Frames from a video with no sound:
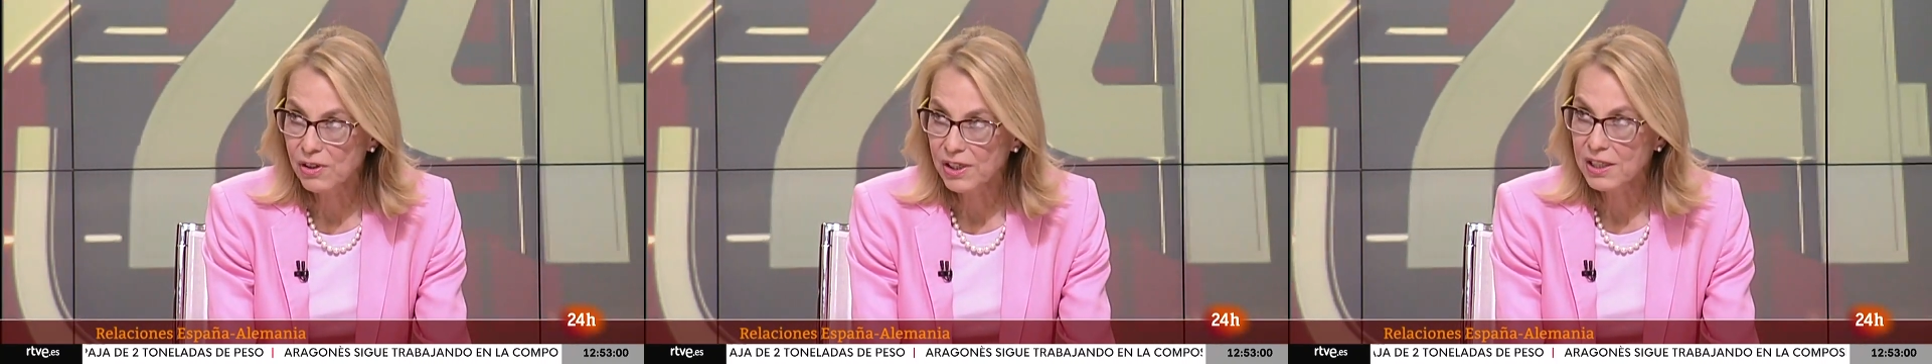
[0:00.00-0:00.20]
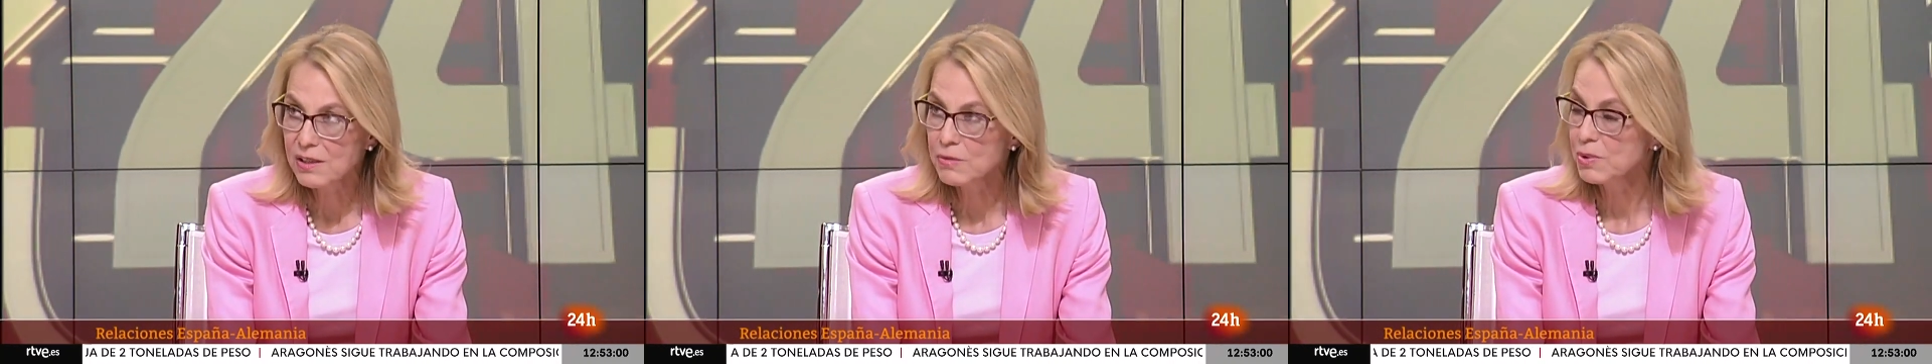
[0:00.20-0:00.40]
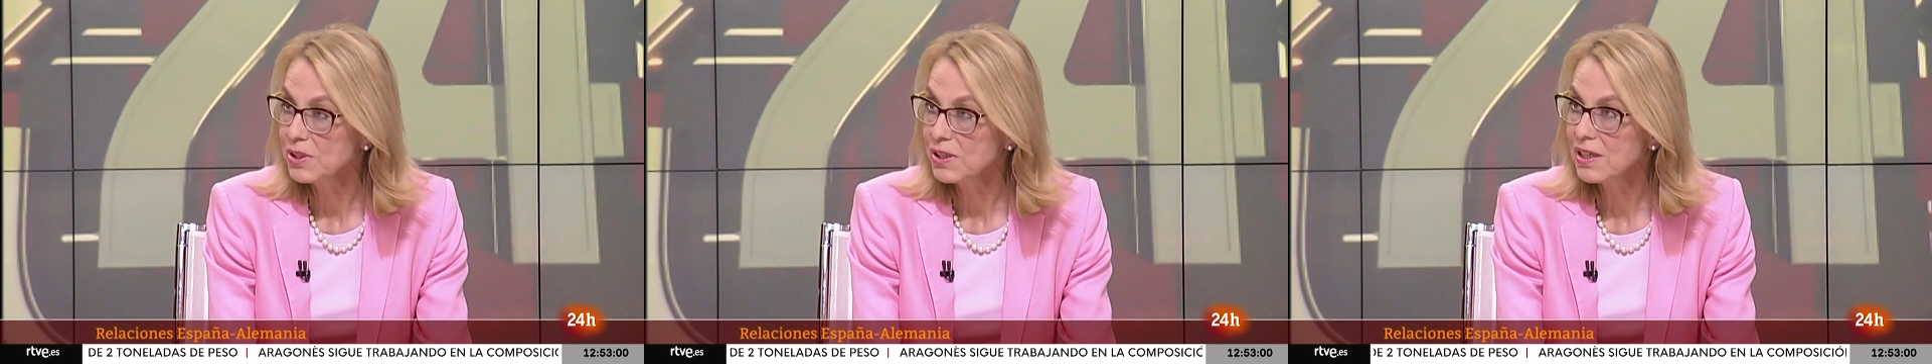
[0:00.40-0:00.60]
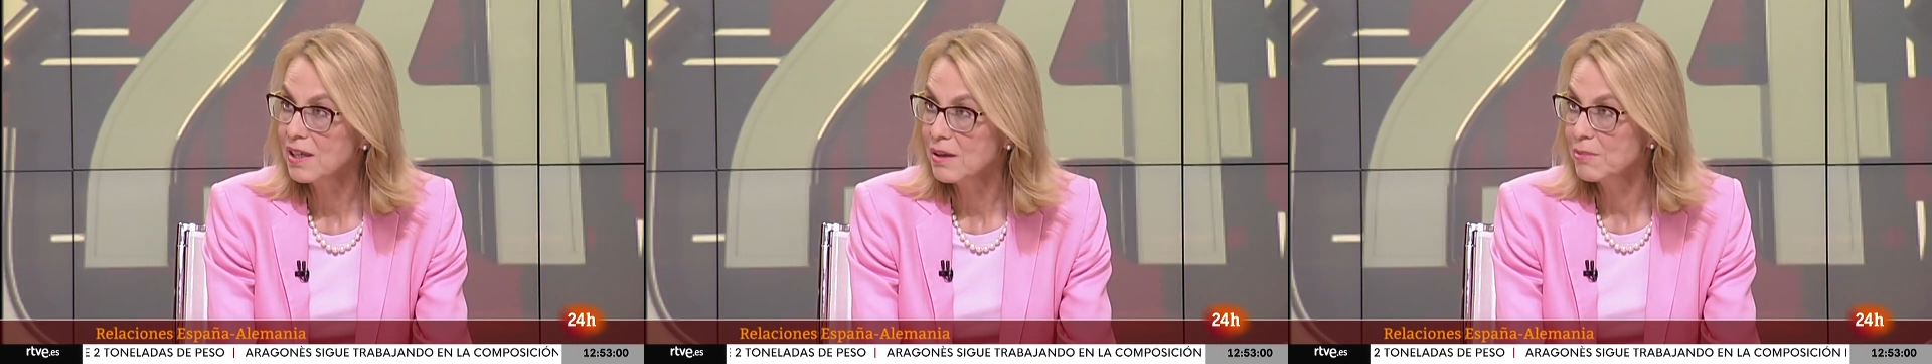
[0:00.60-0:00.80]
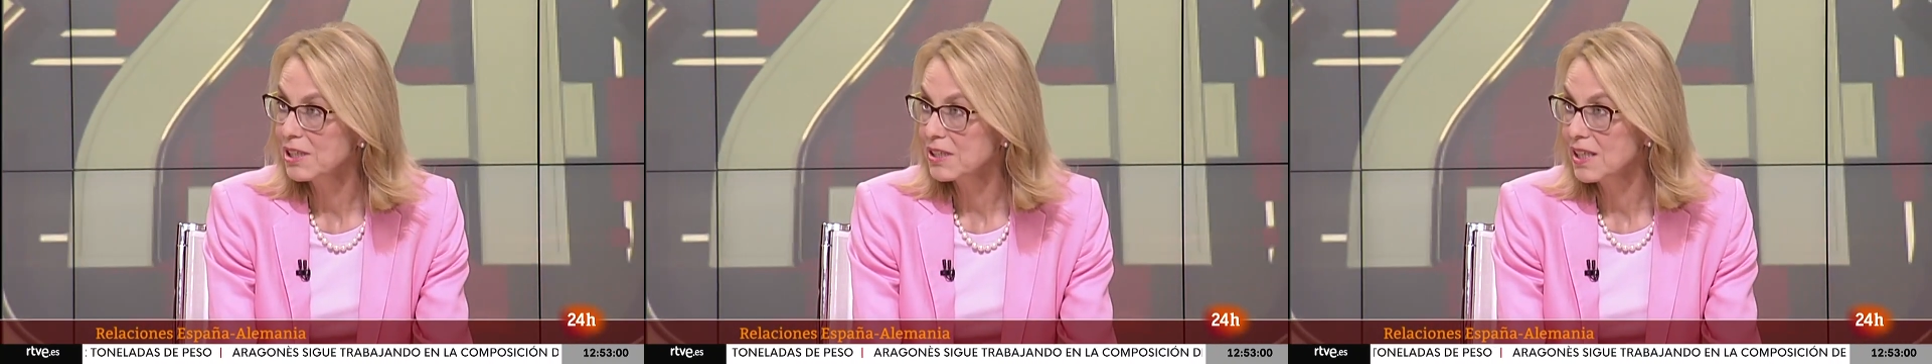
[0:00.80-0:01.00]
régimen que
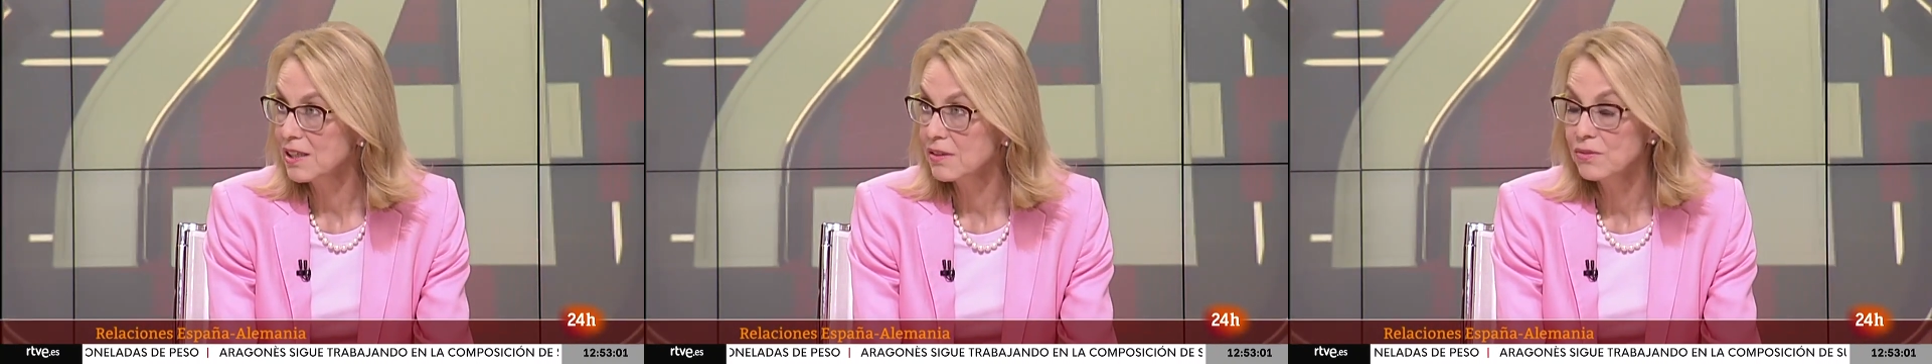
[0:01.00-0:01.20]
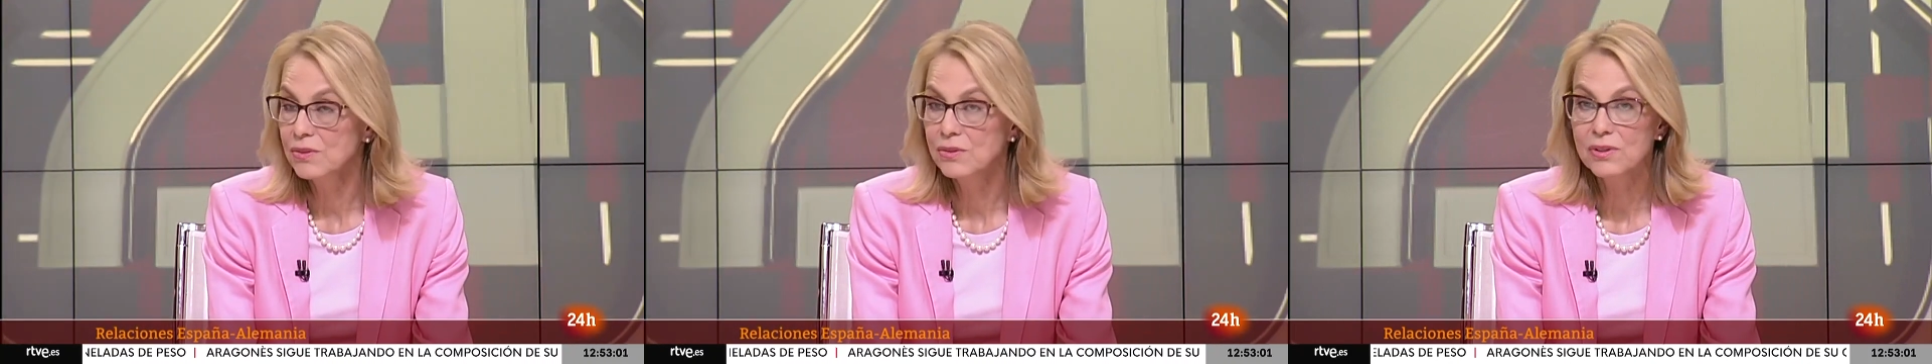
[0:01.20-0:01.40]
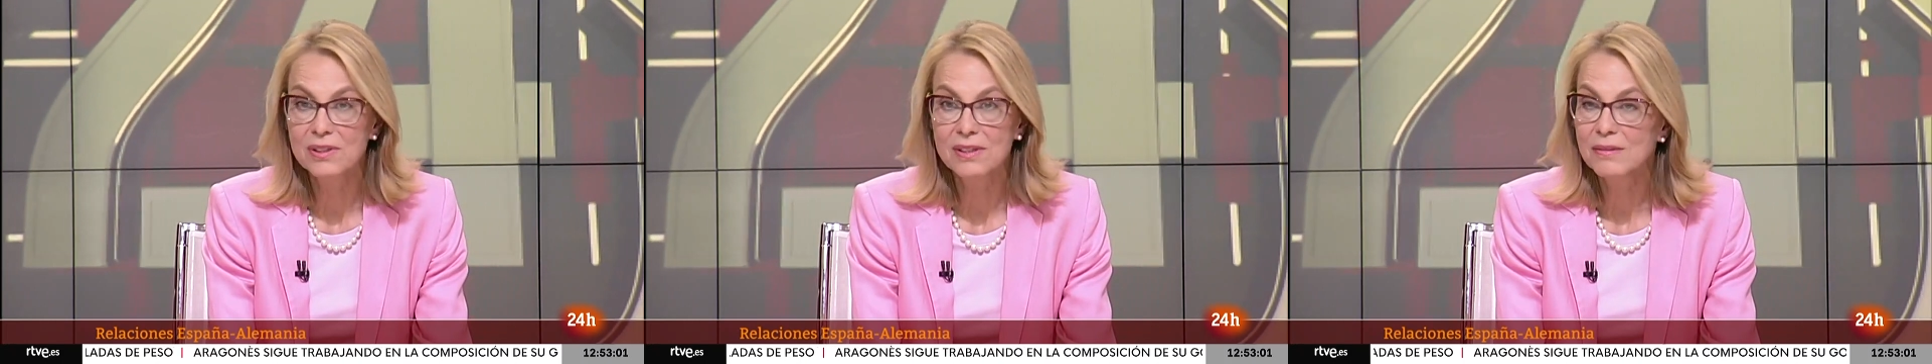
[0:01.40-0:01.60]
ha matado